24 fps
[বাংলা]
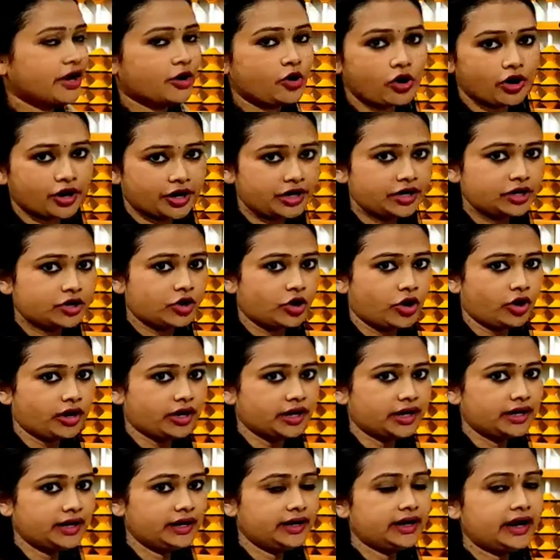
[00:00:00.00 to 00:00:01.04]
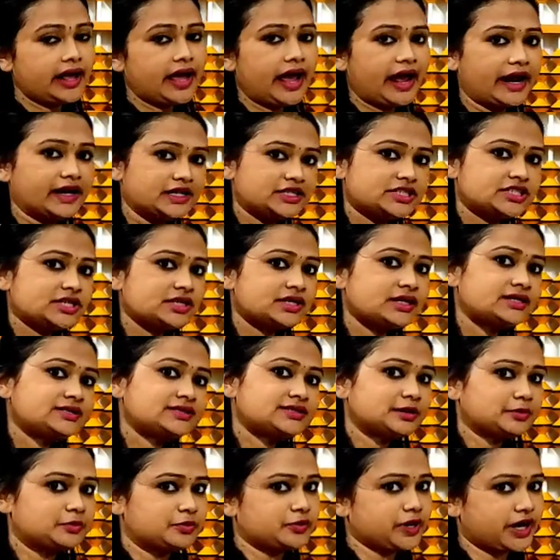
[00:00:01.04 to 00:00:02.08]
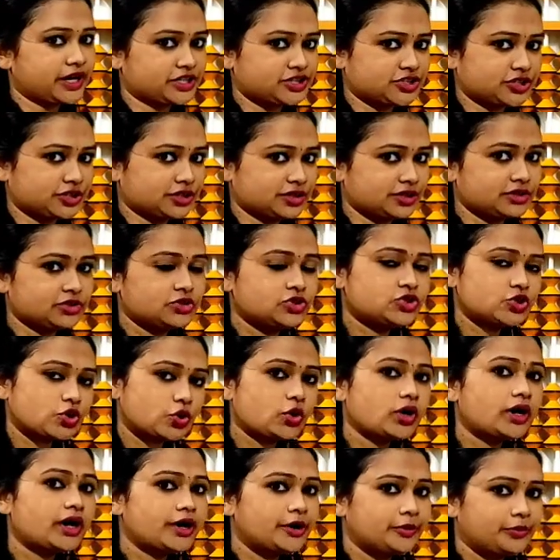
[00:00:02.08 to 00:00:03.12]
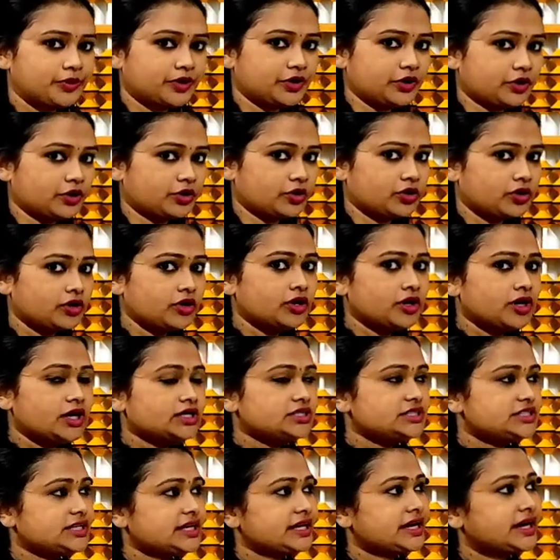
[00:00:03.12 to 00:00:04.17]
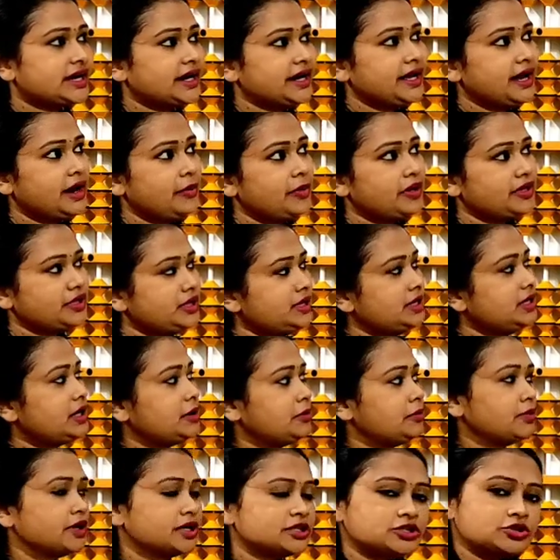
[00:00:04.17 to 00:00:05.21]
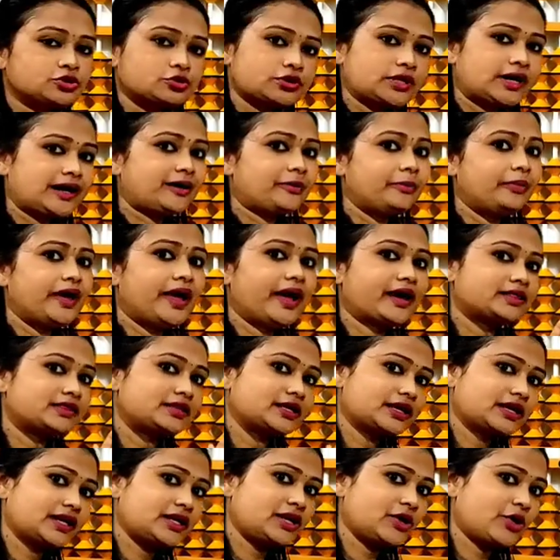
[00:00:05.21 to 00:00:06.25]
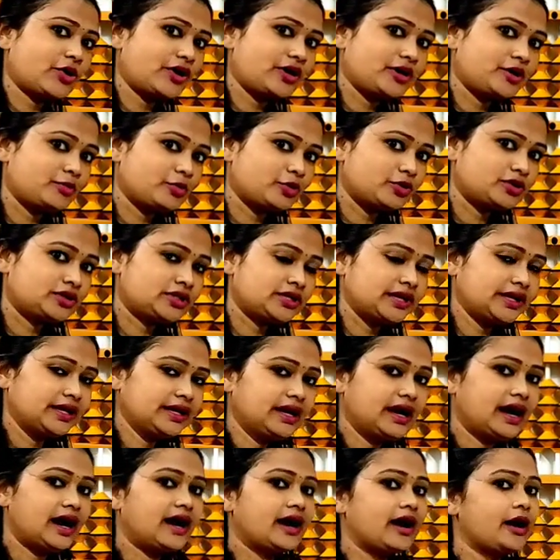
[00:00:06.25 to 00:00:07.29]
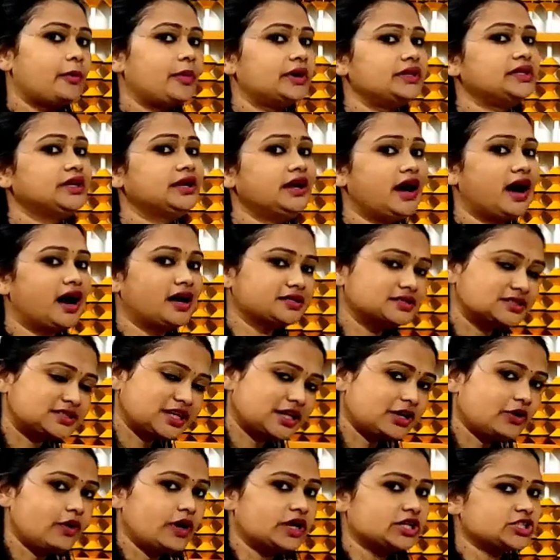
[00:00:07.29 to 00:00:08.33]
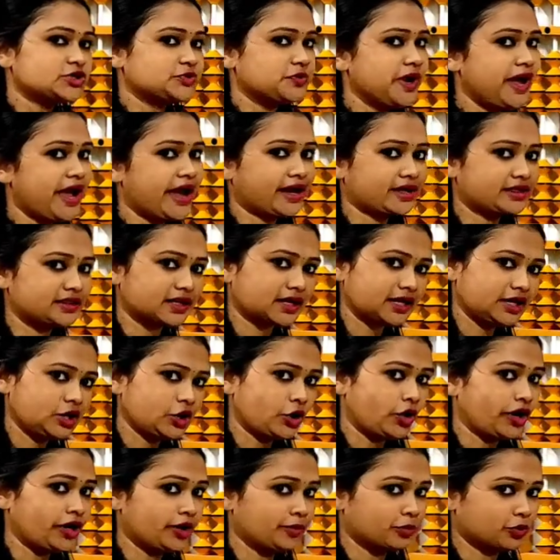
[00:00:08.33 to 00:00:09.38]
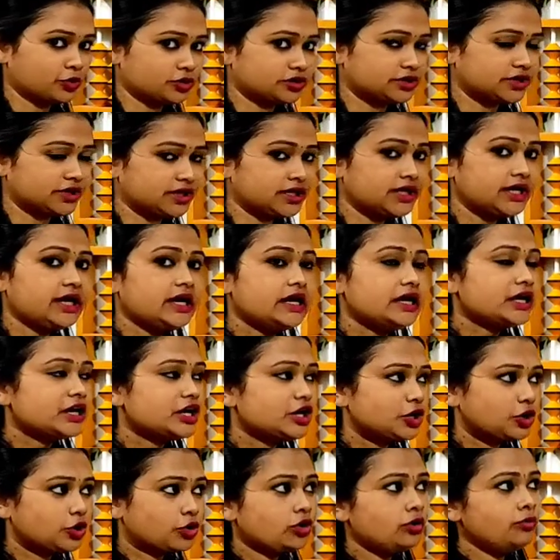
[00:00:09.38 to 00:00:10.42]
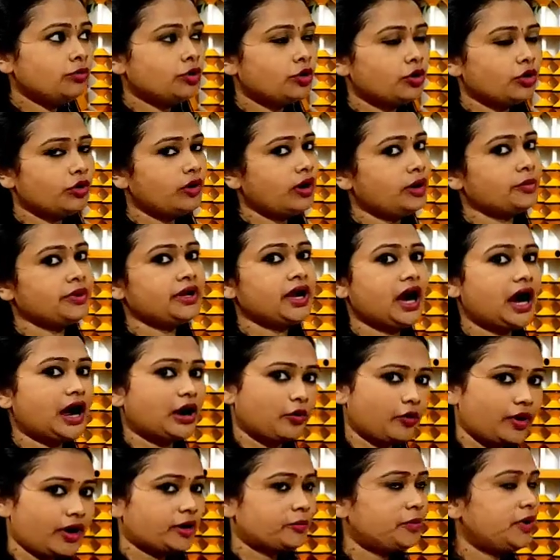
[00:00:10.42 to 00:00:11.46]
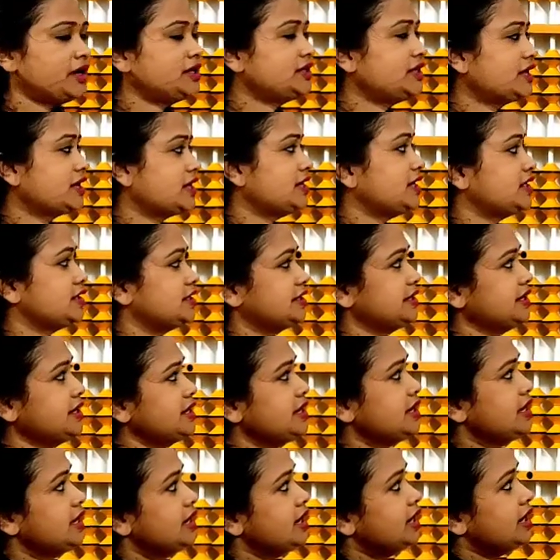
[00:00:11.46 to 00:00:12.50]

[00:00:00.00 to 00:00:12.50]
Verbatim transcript: এককের ঘরের অ্যাডিশন আর সাবট্রাকশন যোগ আর বিয়োগ যেখানে আমাদের নাম্বারসও থাকবে এক থেকে নয়ের মধ্যে আর আমাদের আনসারও আসবে এক থেকে নয়ের মধ্যে কীরকম হলো আমি আরও একবার দেখিয়ে দিই